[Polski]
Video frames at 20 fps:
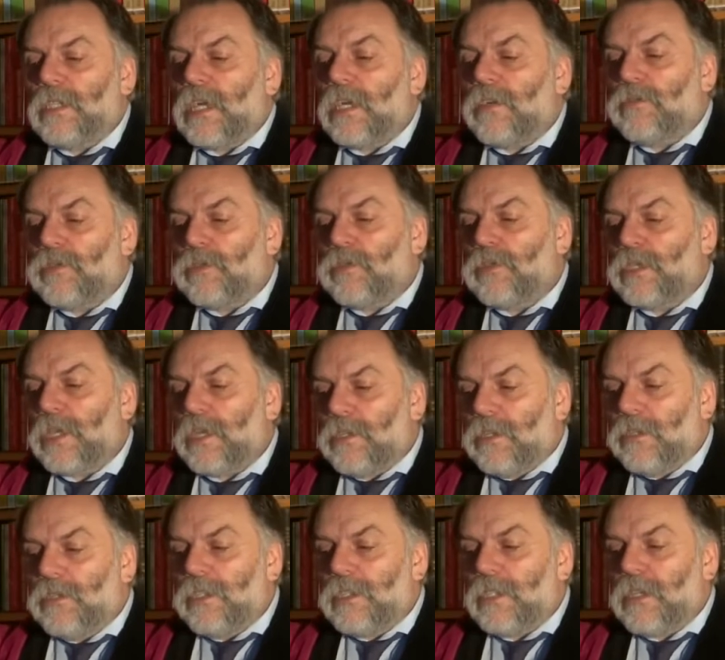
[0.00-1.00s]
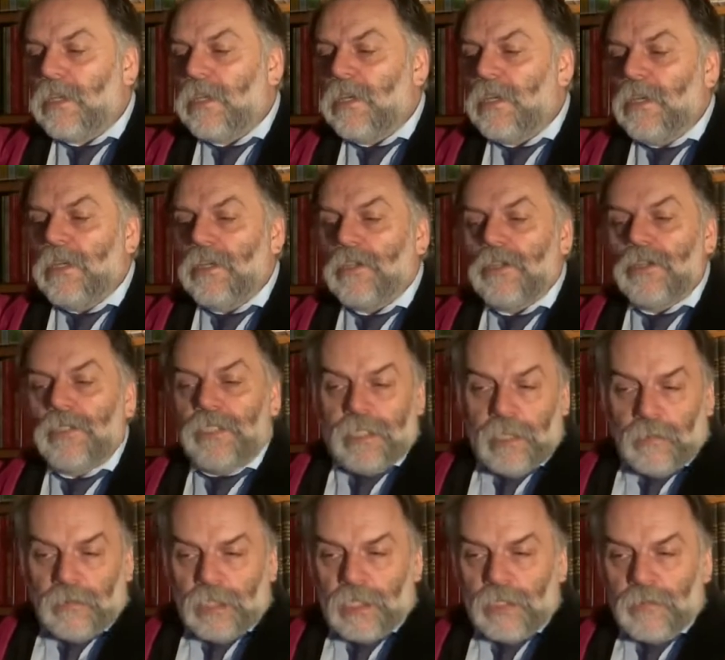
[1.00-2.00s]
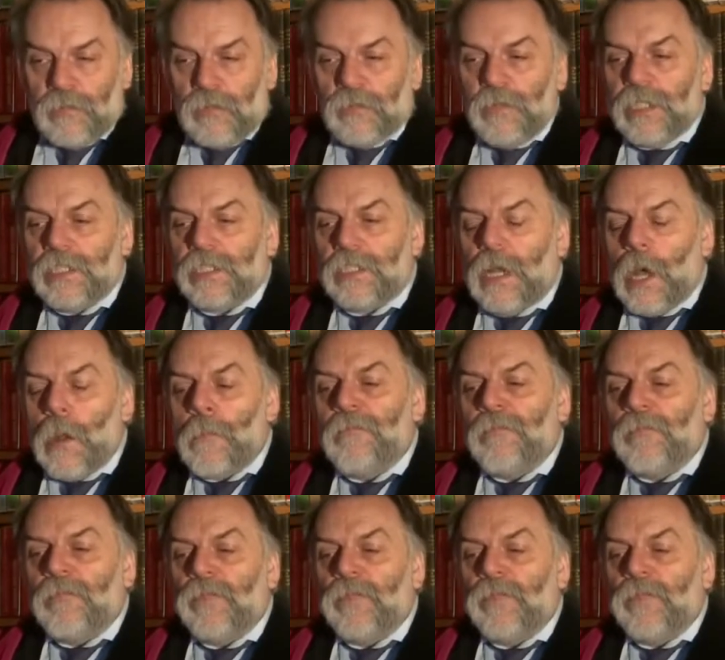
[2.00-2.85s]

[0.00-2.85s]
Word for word: tak wzruszające, choć zawsze społeczne,